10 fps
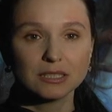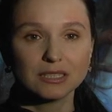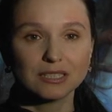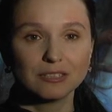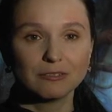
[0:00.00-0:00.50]

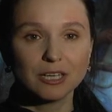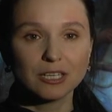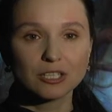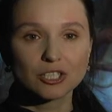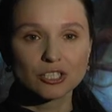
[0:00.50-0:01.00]
Ты
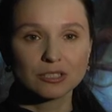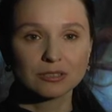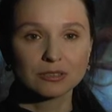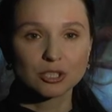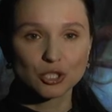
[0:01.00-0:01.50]
говоришь,
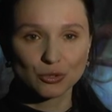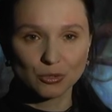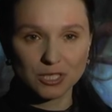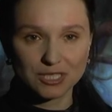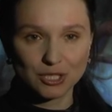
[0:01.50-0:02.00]
что
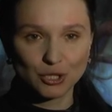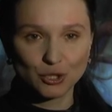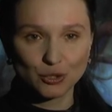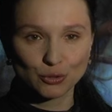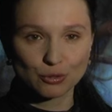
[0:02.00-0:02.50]
есть
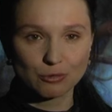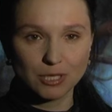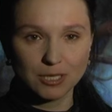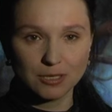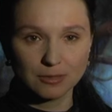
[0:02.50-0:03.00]
еще
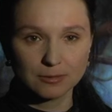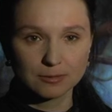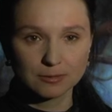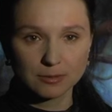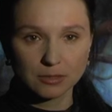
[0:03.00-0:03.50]
другие,
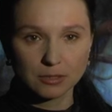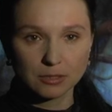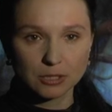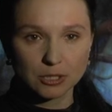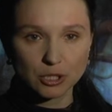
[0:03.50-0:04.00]

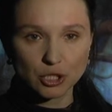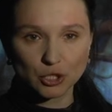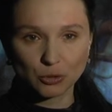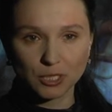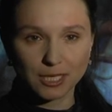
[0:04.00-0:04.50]

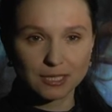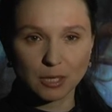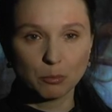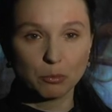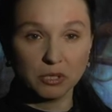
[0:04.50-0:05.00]
что я
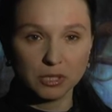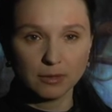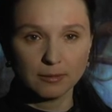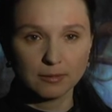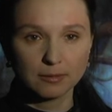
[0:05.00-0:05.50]
там
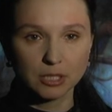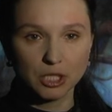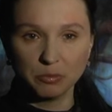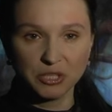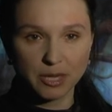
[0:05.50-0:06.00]
был,
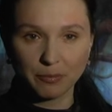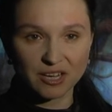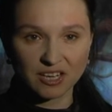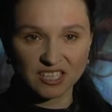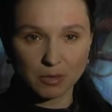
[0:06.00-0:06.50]
и мне
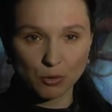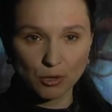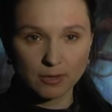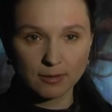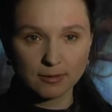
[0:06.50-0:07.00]
пора
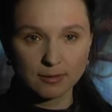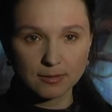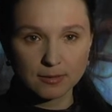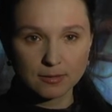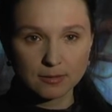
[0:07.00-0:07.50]
домой.
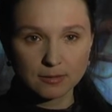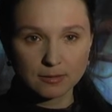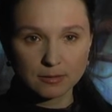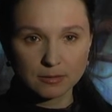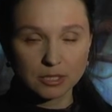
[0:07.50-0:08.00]

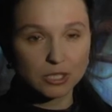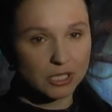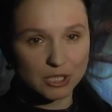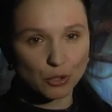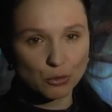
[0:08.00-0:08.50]
Ты это